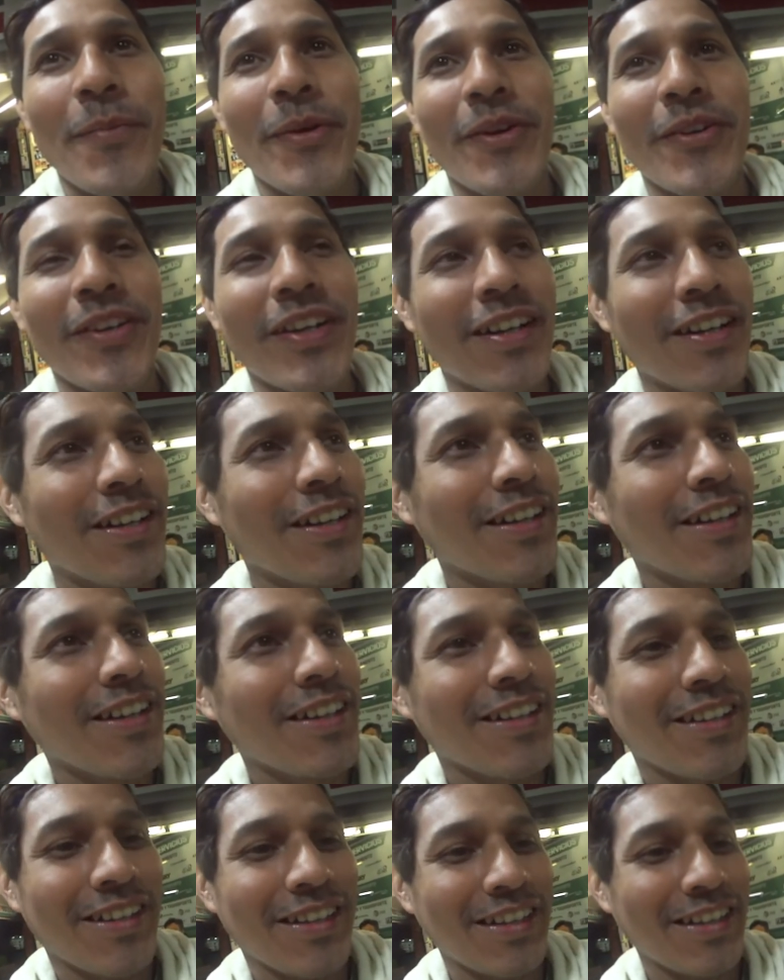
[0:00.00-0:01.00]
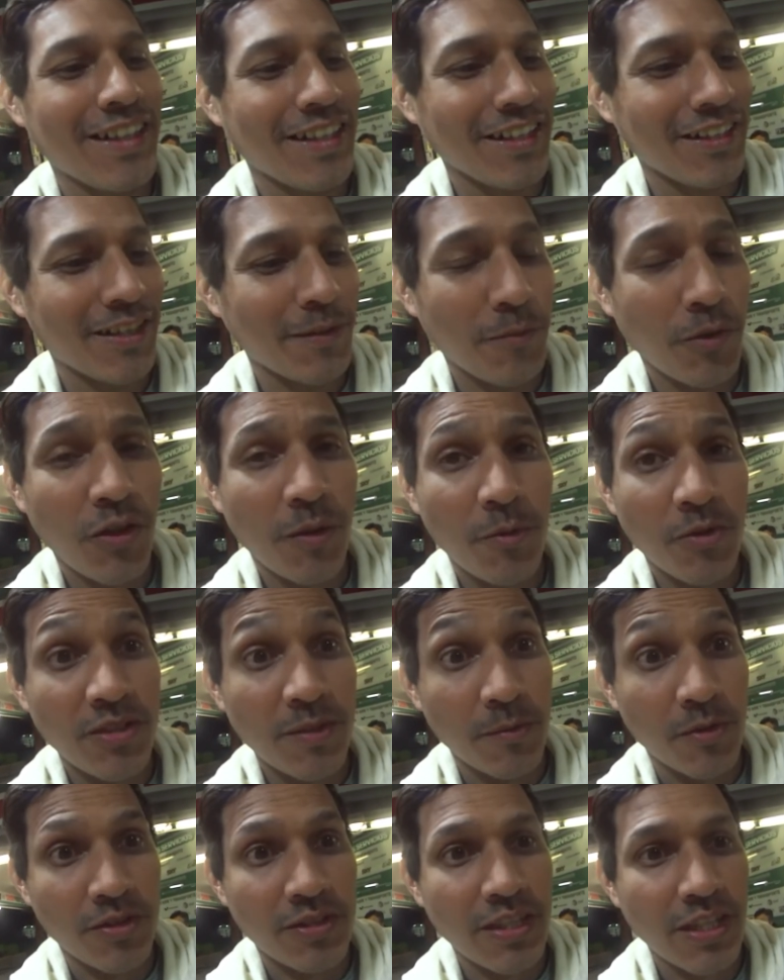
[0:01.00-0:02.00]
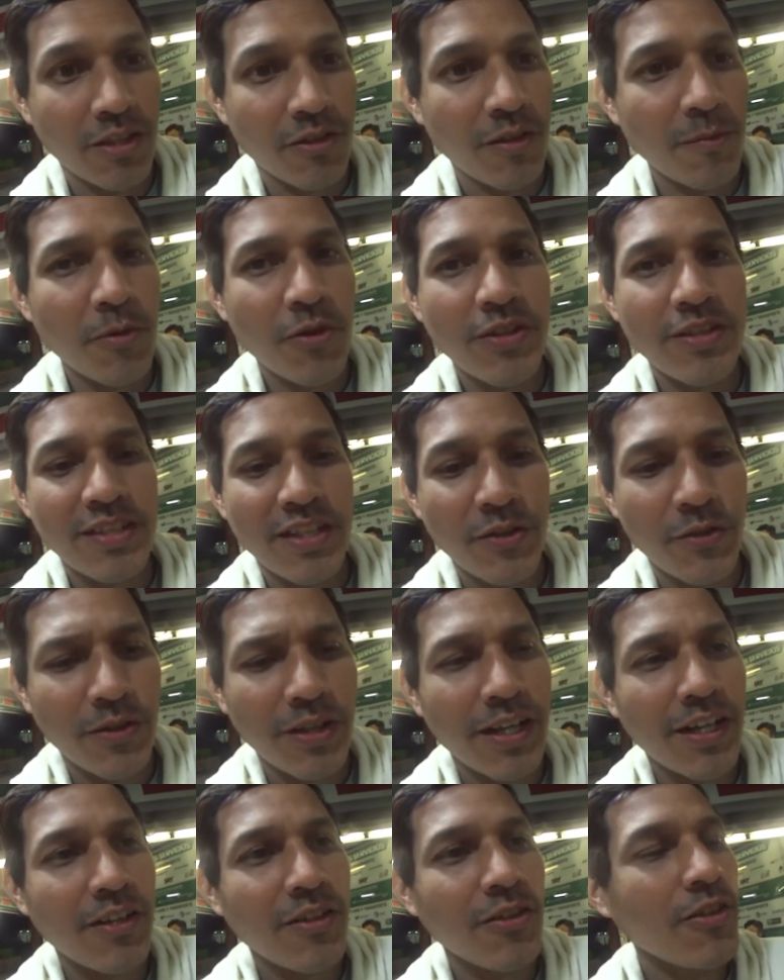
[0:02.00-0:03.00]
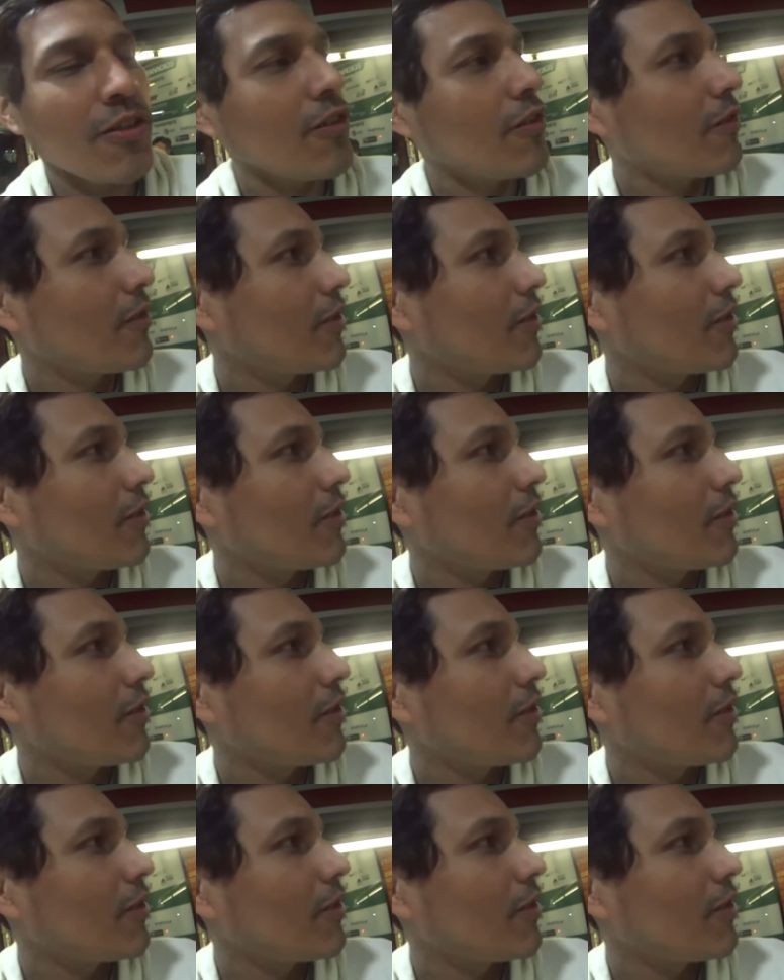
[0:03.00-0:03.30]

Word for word: Pero nada, y ya que tampoco hemos almorzado, hemos desayunado.